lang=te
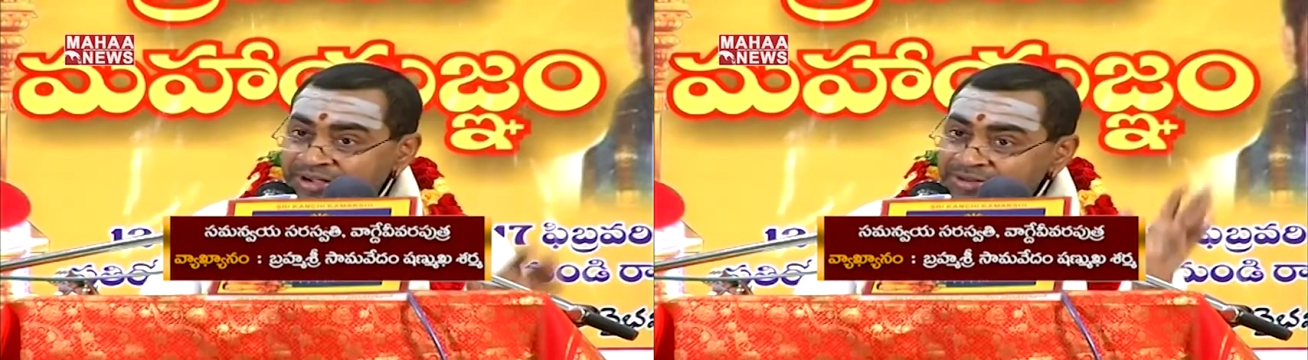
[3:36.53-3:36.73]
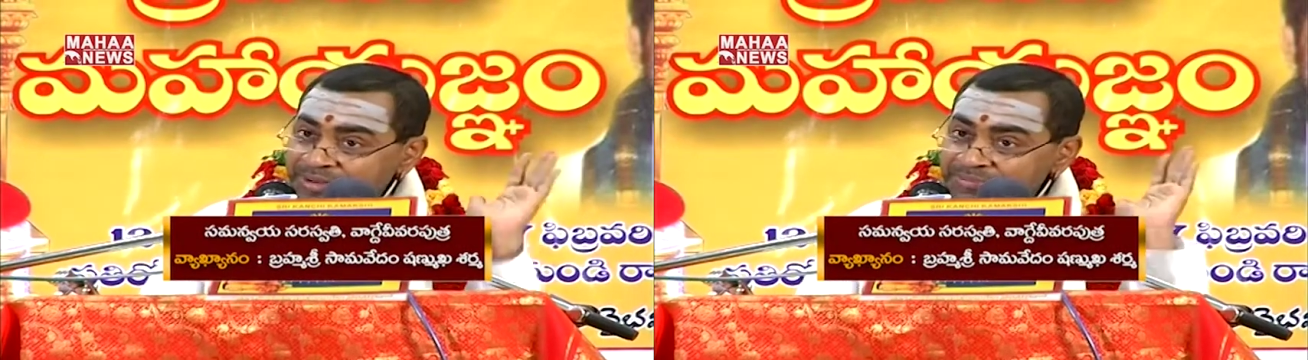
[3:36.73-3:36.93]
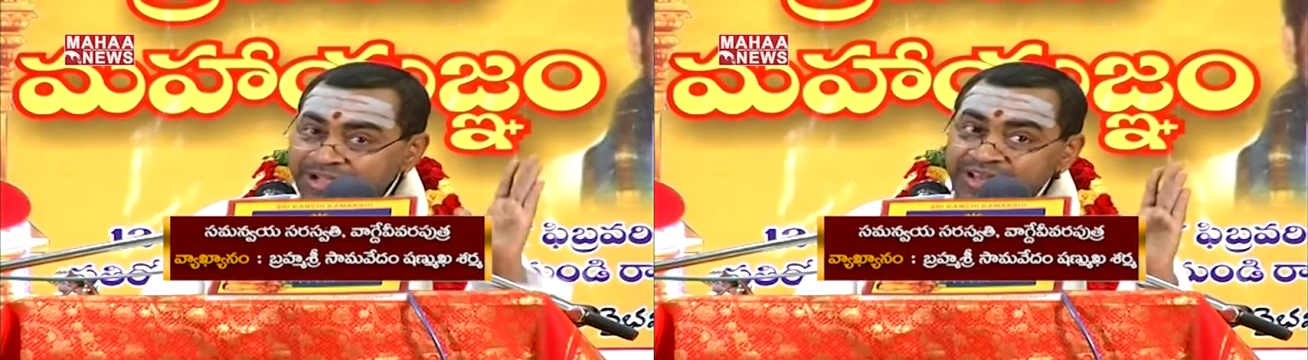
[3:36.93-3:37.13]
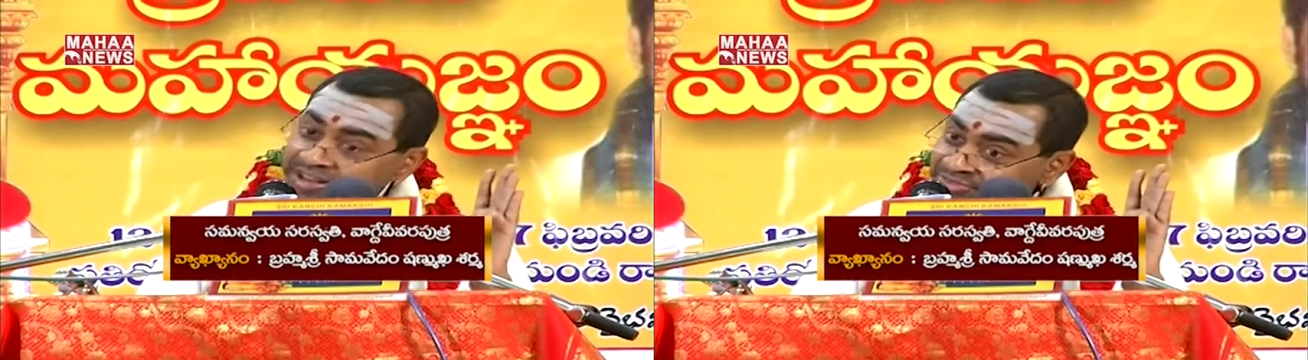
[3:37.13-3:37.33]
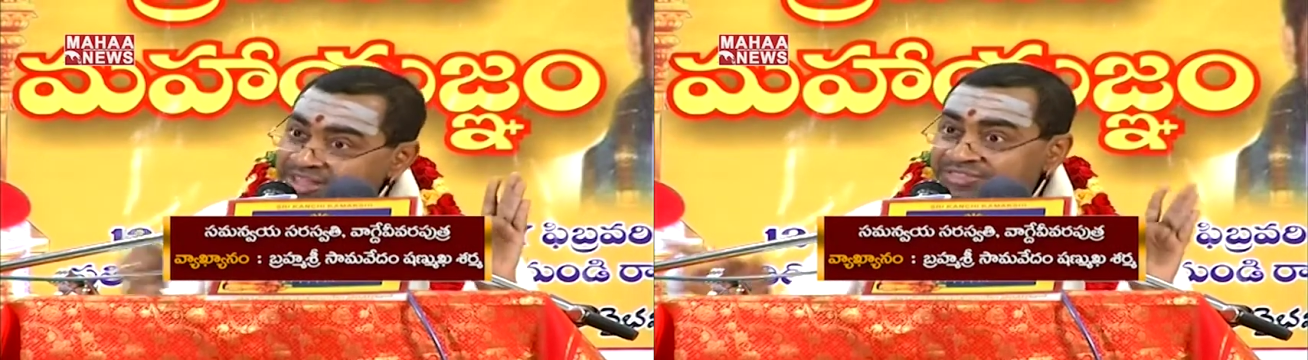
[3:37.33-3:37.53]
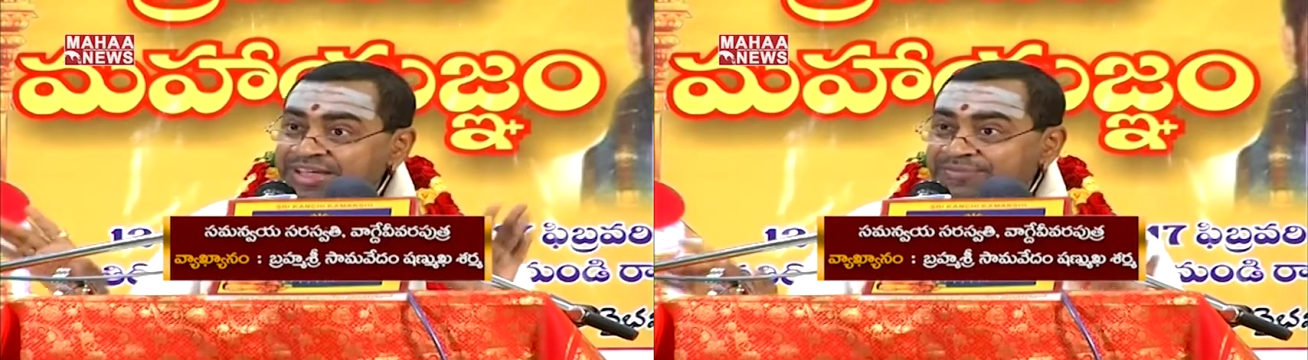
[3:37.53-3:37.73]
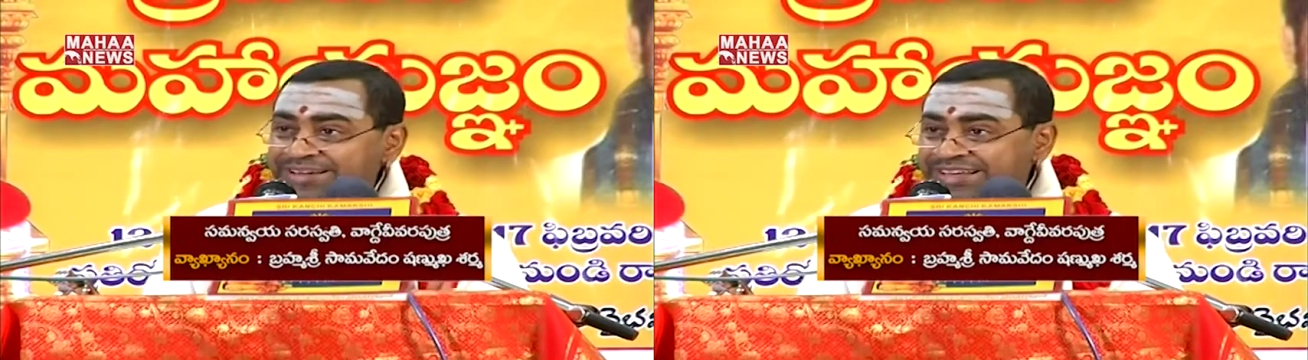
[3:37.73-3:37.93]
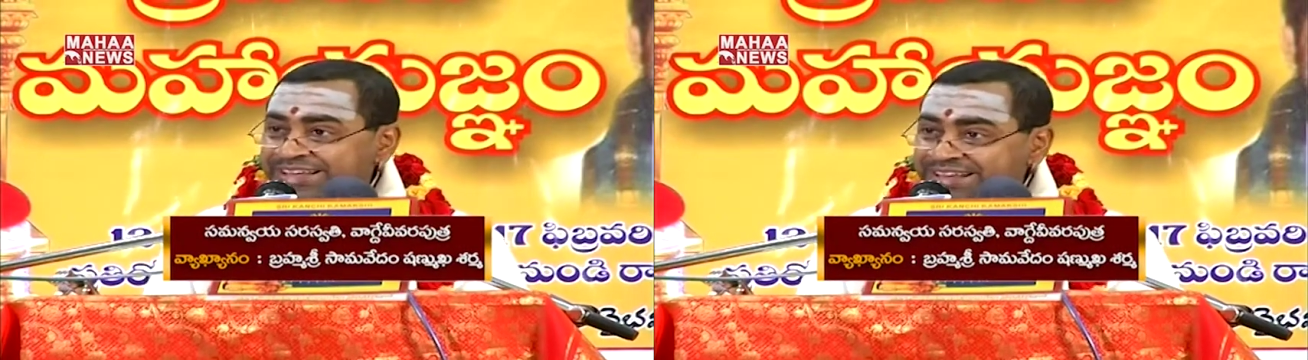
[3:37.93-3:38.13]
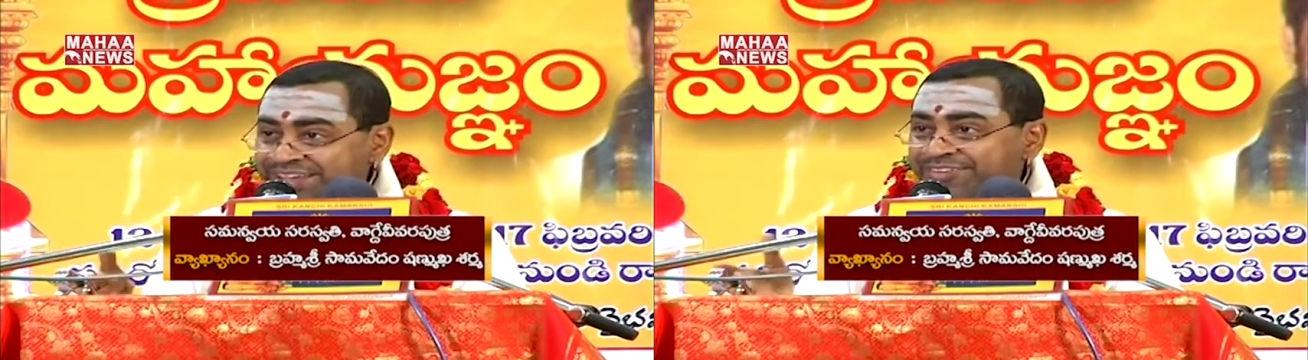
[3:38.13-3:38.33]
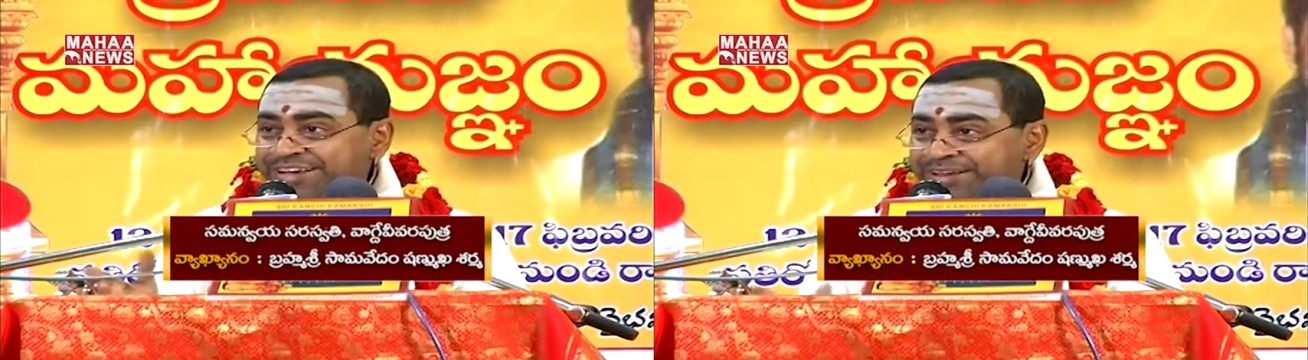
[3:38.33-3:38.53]
అంటే బ్రహ్మగారికి అంతా అంత అనమాట ఇంకా
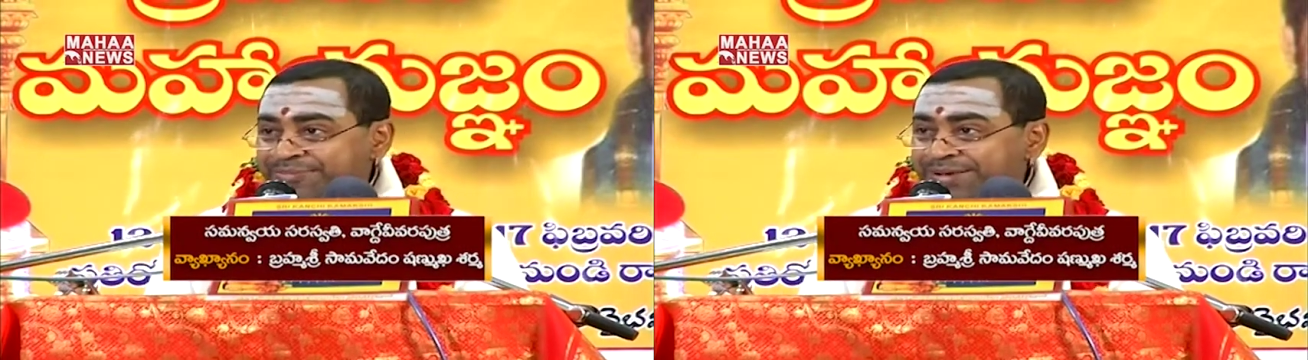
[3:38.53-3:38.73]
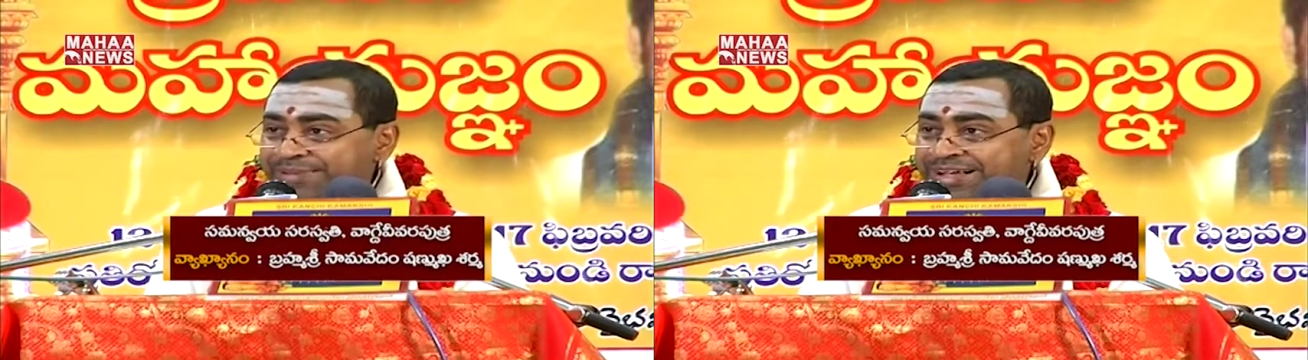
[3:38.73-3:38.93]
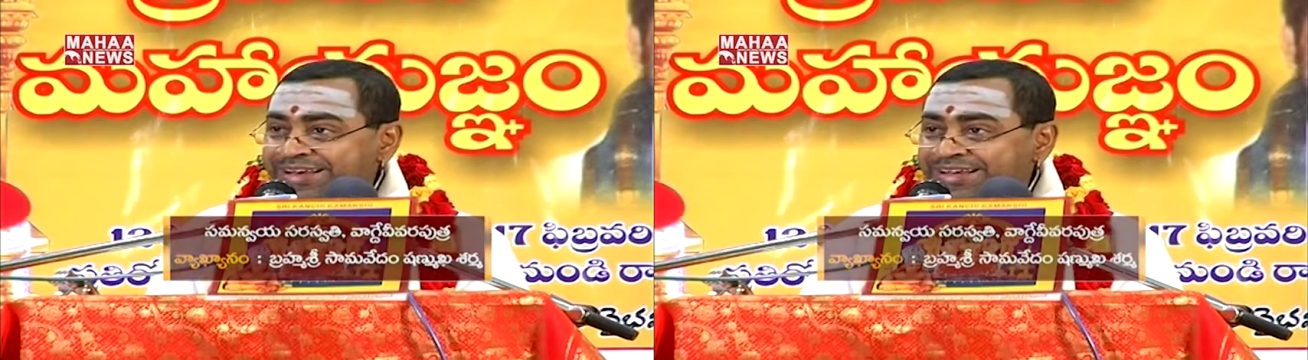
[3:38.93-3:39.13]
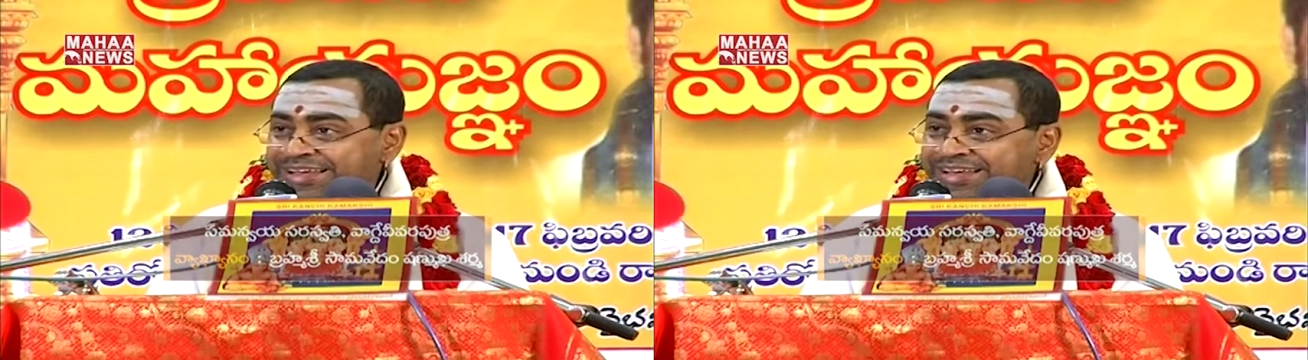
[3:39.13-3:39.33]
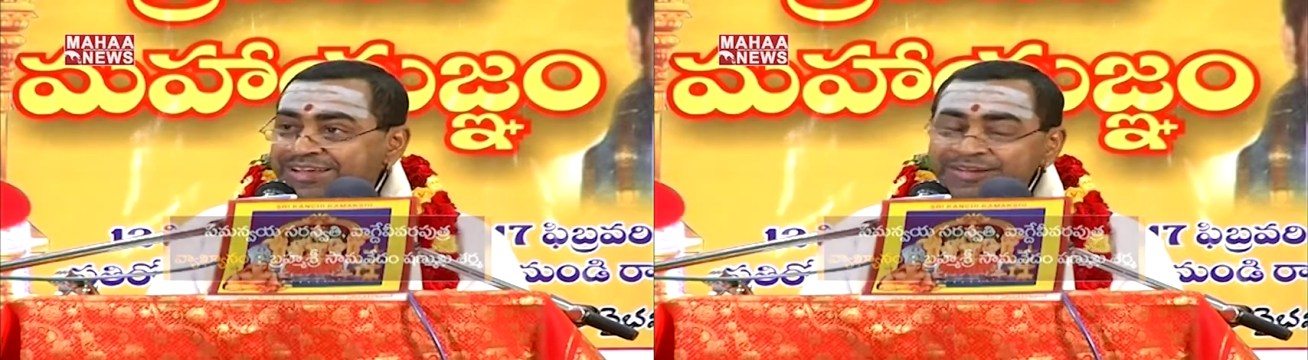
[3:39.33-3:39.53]
నయంలేండి బ్రహ్మగారికి